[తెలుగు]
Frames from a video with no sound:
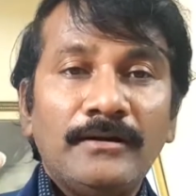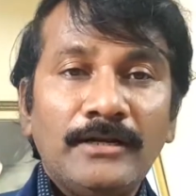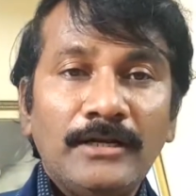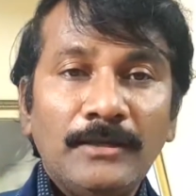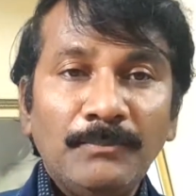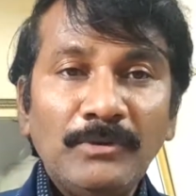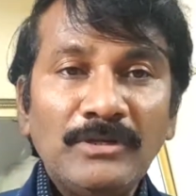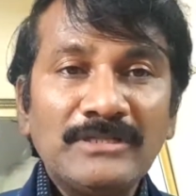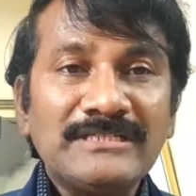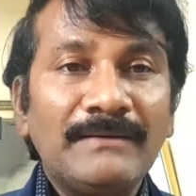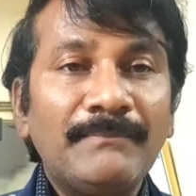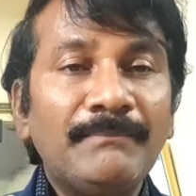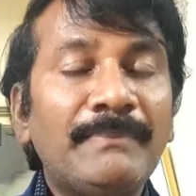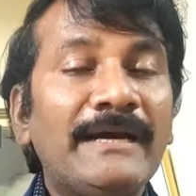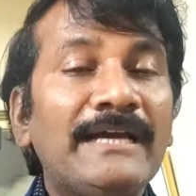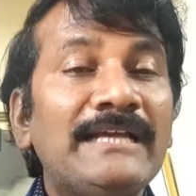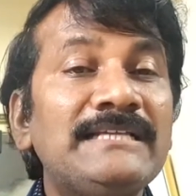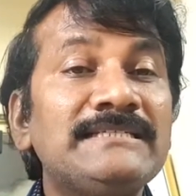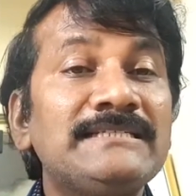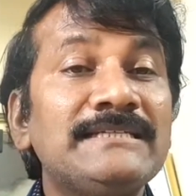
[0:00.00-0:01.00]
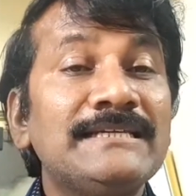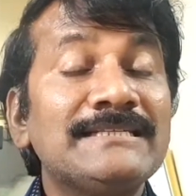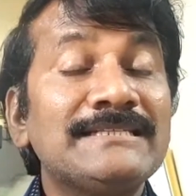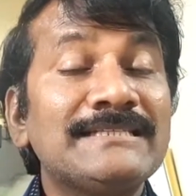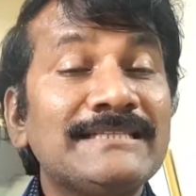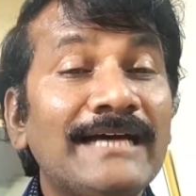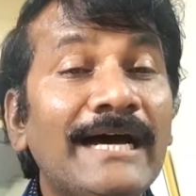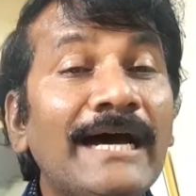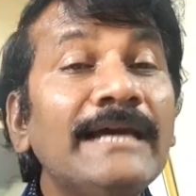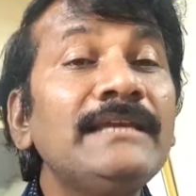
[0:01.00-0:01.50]
డబ్బులు సంపాదించే
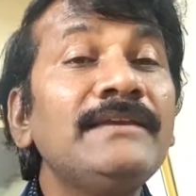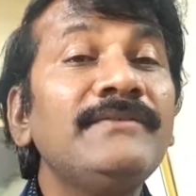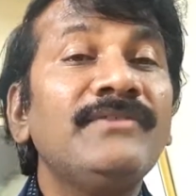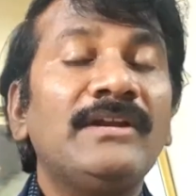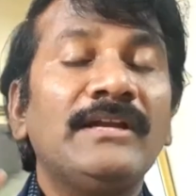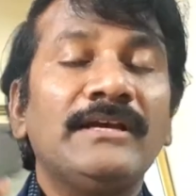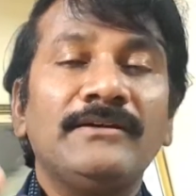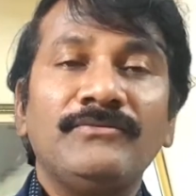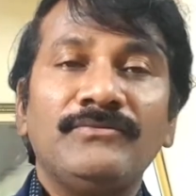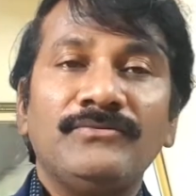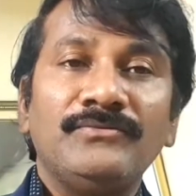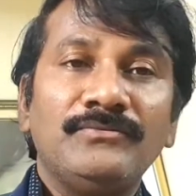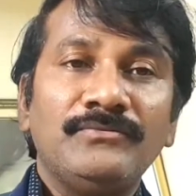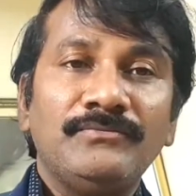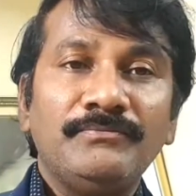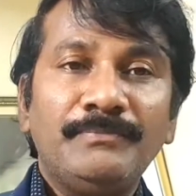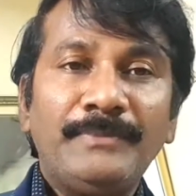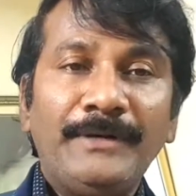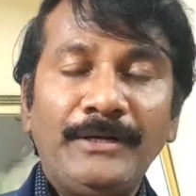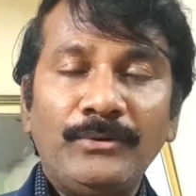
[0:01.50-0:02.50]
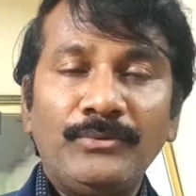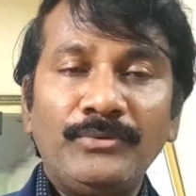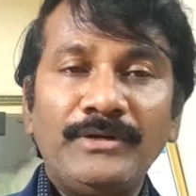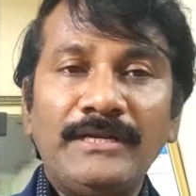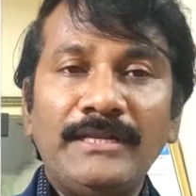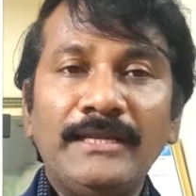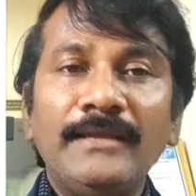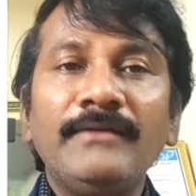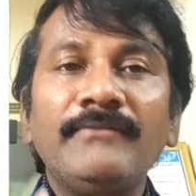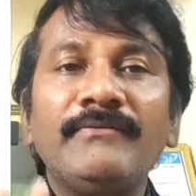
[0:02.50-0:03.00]
స్థాయి వీళ్ళకు
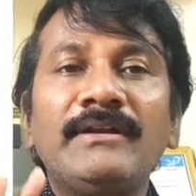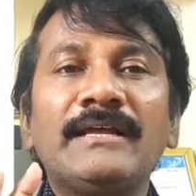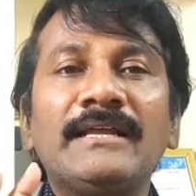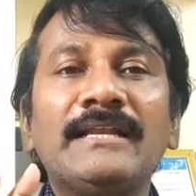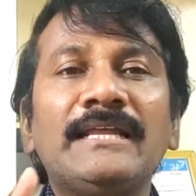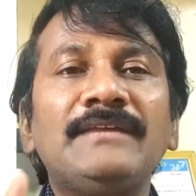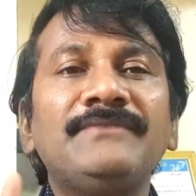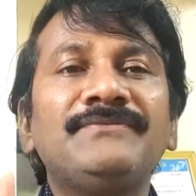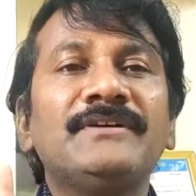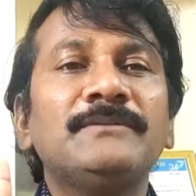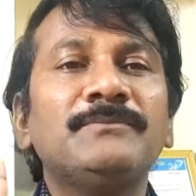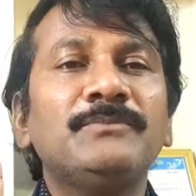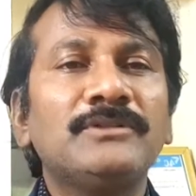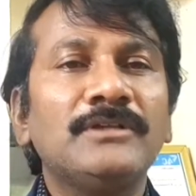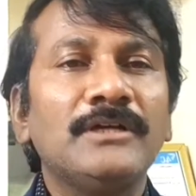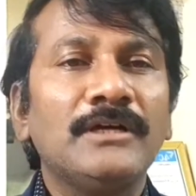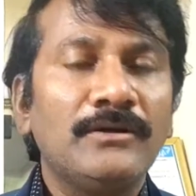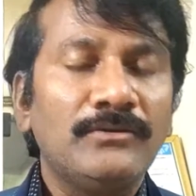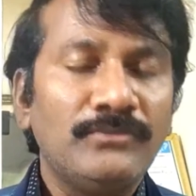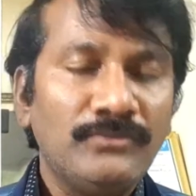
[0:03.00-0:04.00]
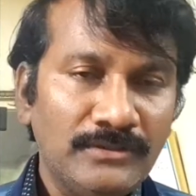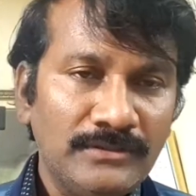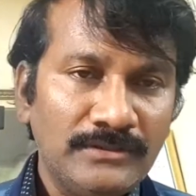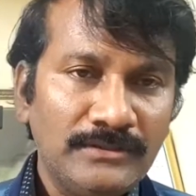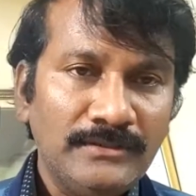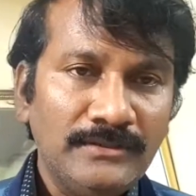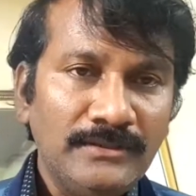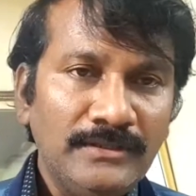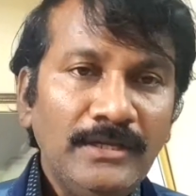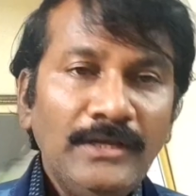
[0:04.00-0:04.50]
పెట్టుకుంటే వీళ్ళకి లైఫ్ అద్భుతంగా ఉంటుంది
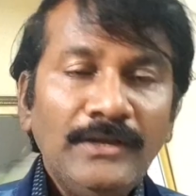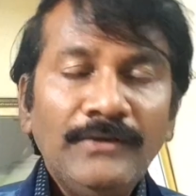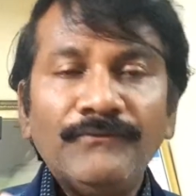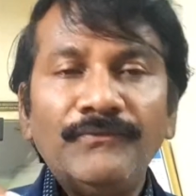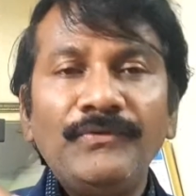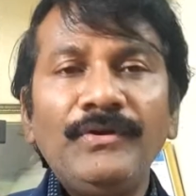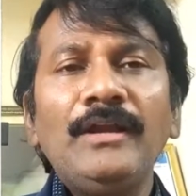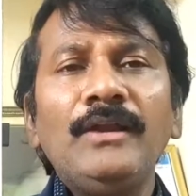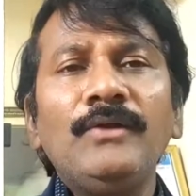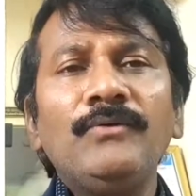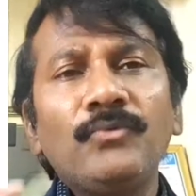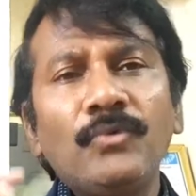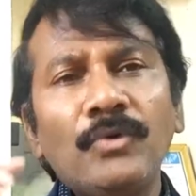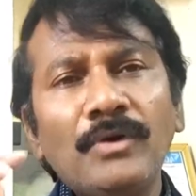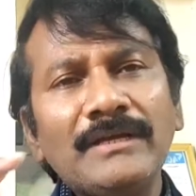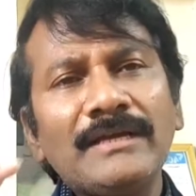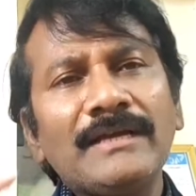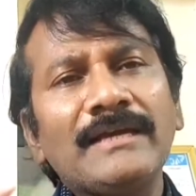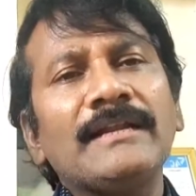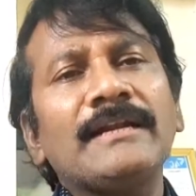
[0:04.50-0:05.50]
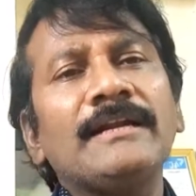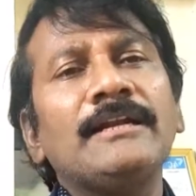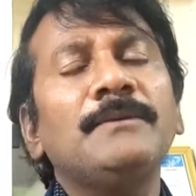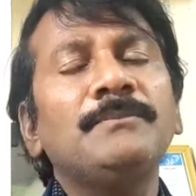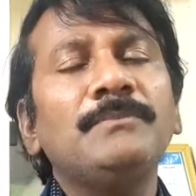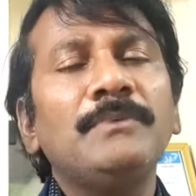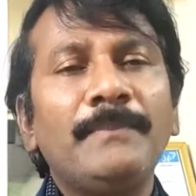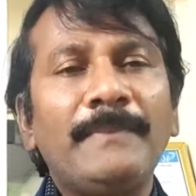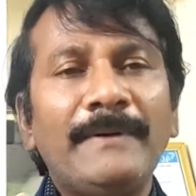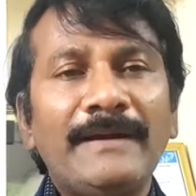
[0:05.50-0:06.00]
వీళ్ళు ఓన్గా కనుక
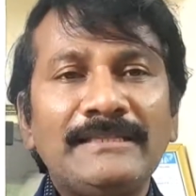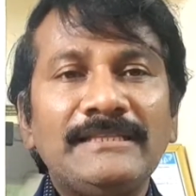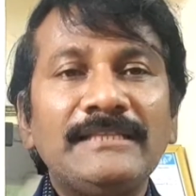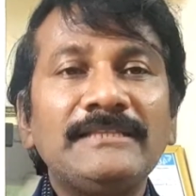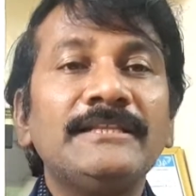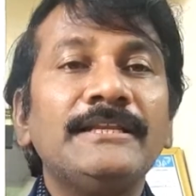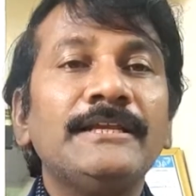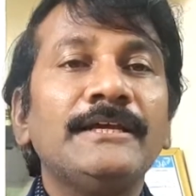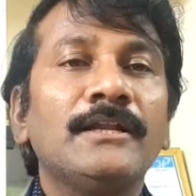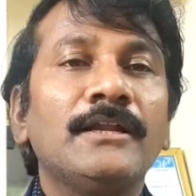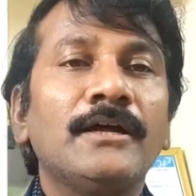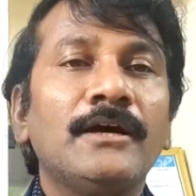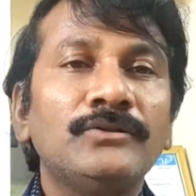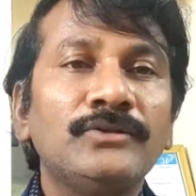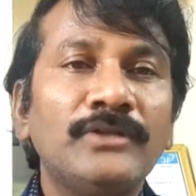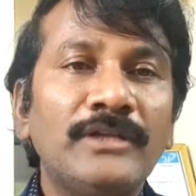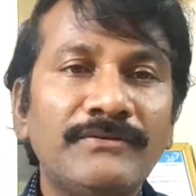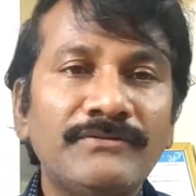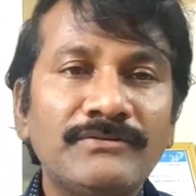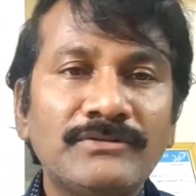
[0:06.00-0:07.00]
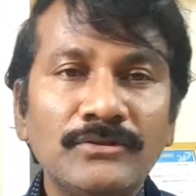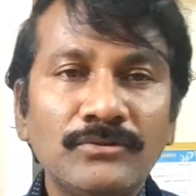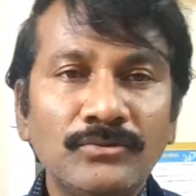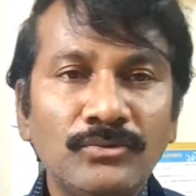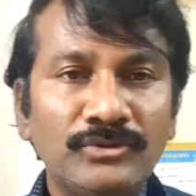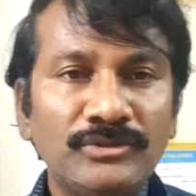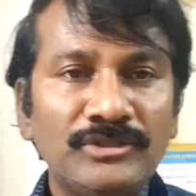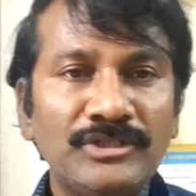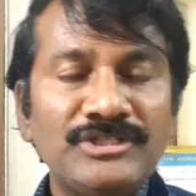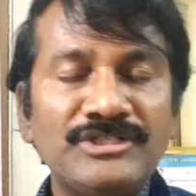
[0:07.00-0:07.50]
డబ్బులు పెడితే తిరిగి రాదు అనే విషయం
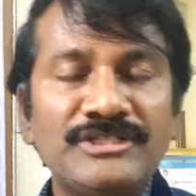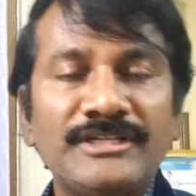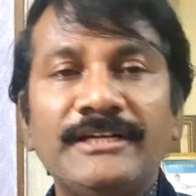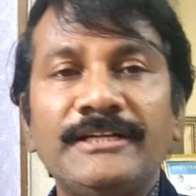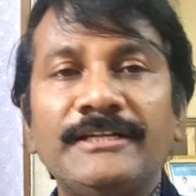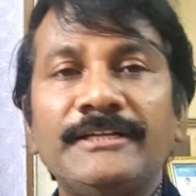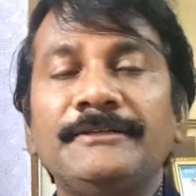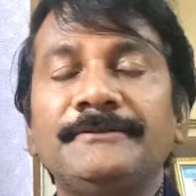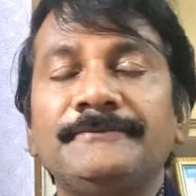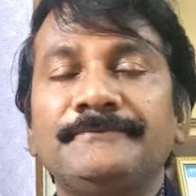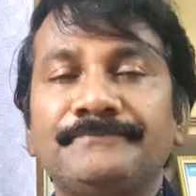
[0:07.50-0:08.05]
గుర్తించండి